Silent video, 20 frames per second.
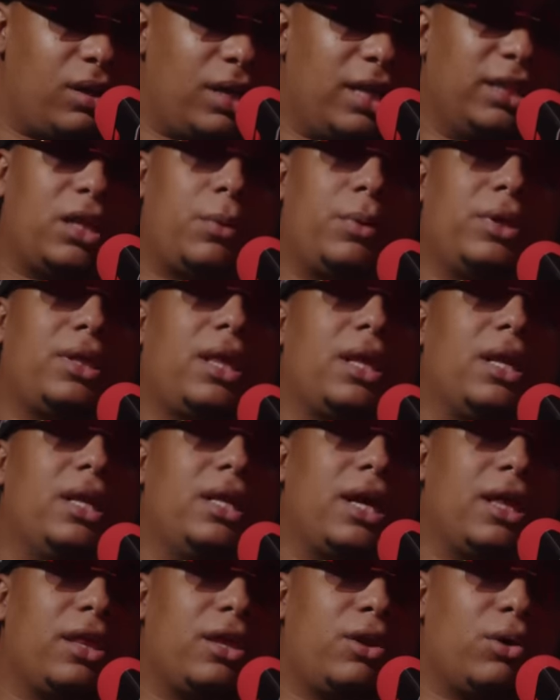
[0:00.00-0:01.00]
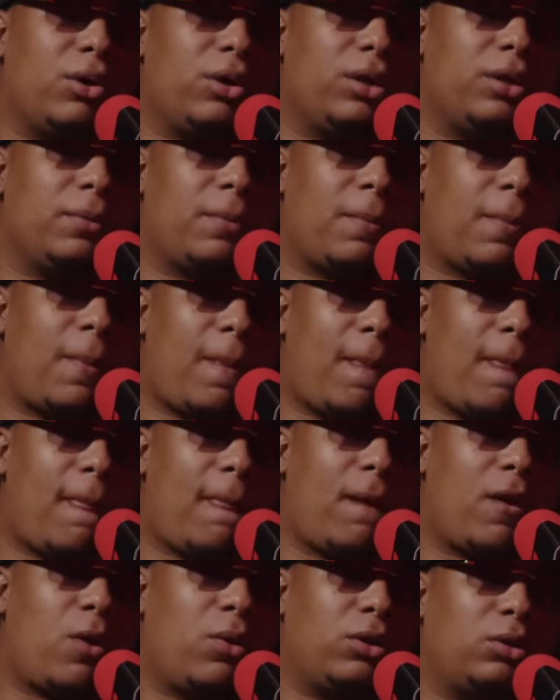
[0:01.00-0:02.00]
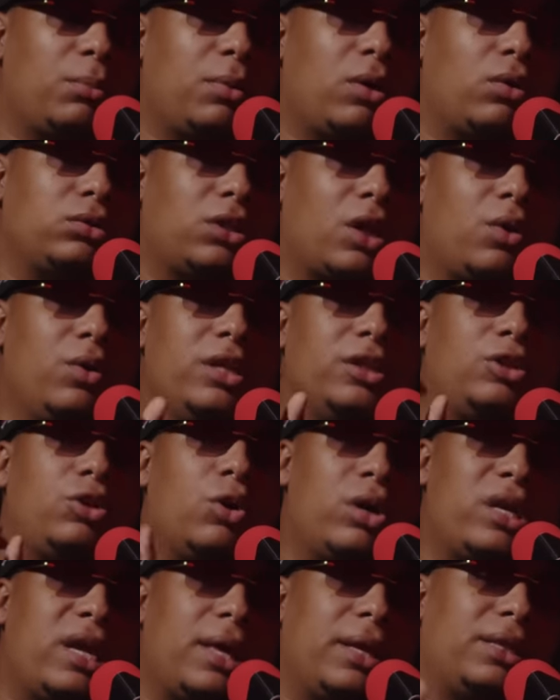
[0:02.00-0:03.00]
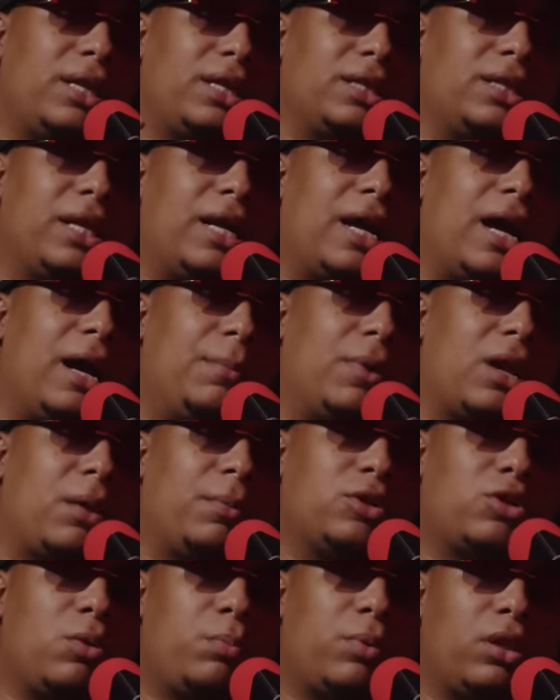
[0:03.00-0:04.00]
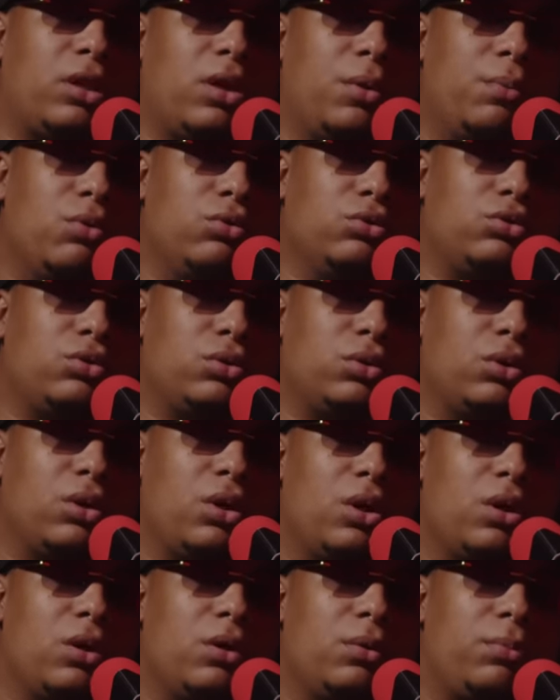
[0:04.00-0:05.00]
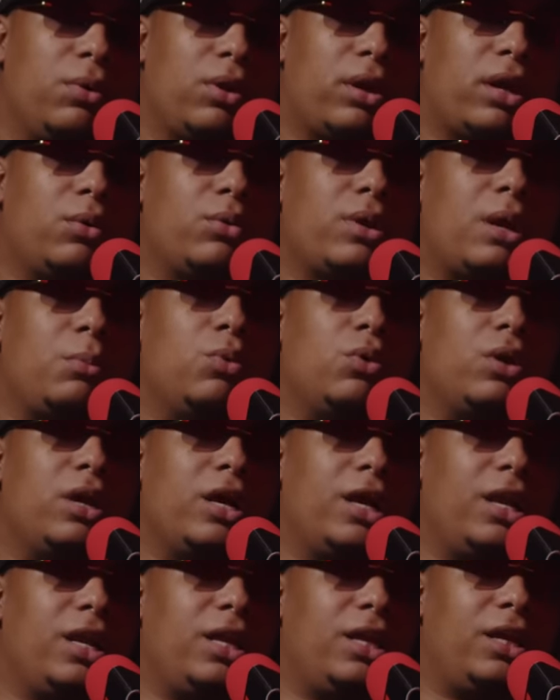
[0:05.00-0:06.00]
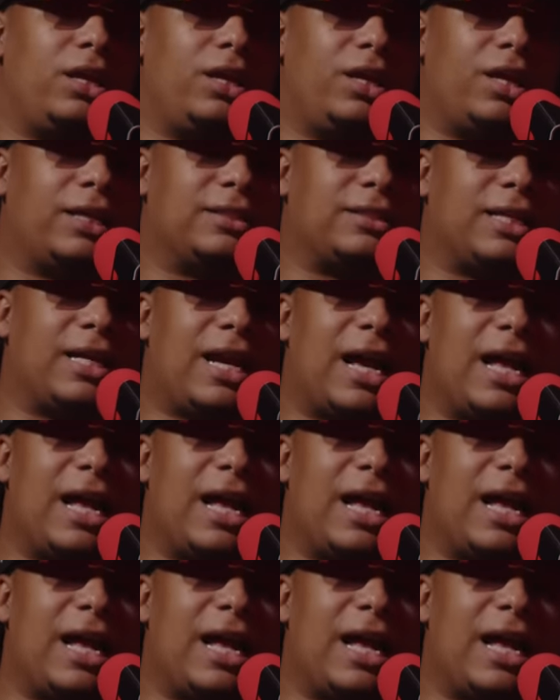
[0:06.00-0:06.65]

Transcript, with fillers: la entrevista del día de hoy, cuando me contaron la historia detrás de cámara, me sorprendió mucho, porque es una mujer y hace